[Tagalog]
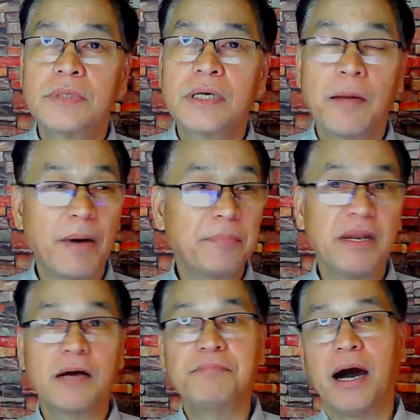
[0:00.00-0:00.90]
Kapag
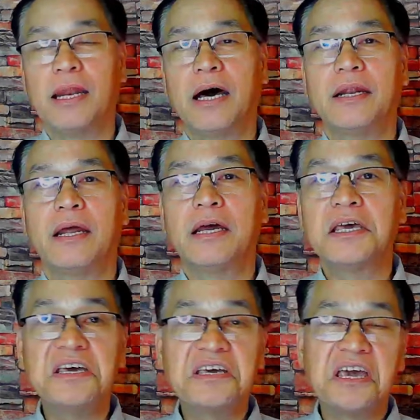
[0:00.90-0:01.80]
pinagpala na,
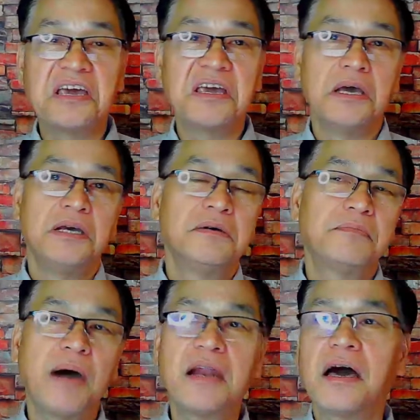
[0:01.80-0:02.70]
nagiging
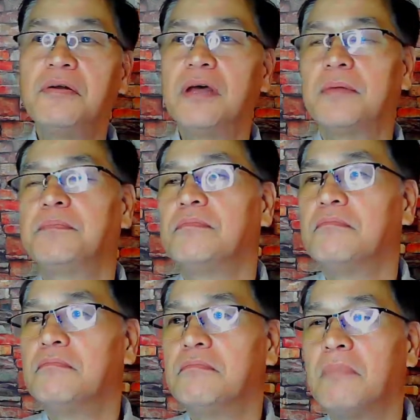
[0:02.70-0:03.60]
parang ano eh,
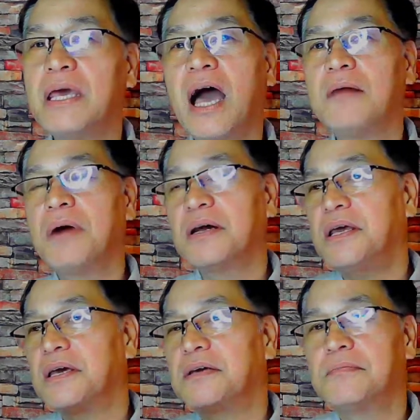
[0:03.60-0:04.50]
mayabang
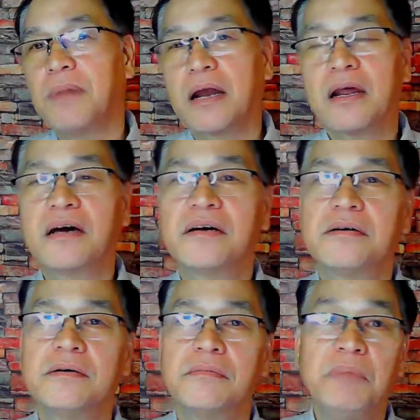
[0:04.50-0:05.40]
na eh. Parang
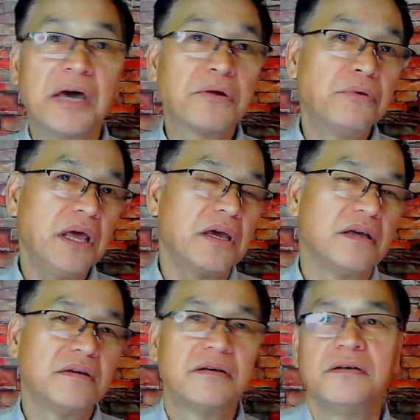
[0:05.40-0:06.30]
meron na eh.
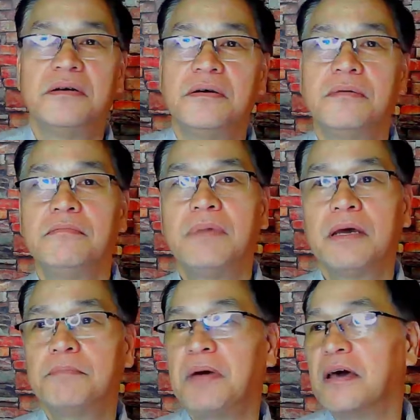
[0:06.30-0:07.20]

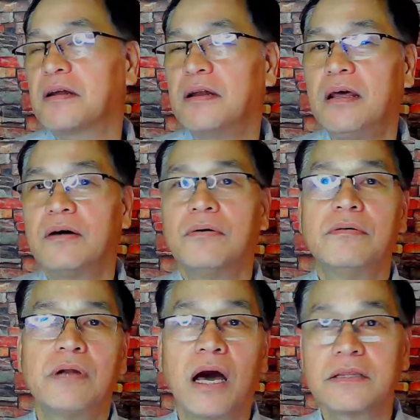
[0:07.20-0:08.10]
May pera na o
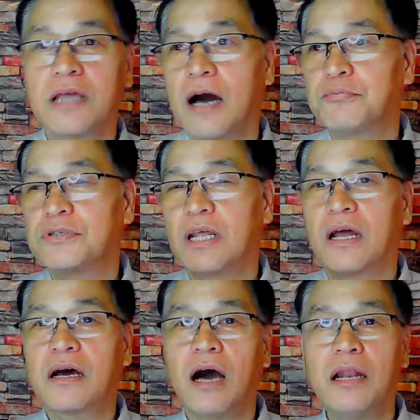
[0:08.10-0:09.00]
nakatapos na
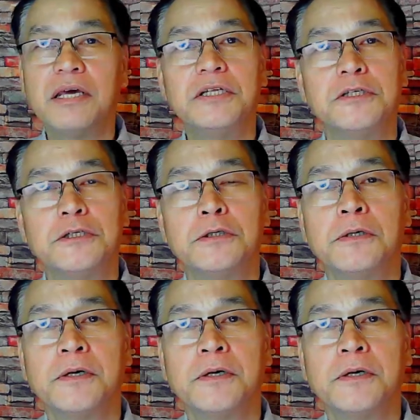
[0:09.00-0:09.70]
ng college.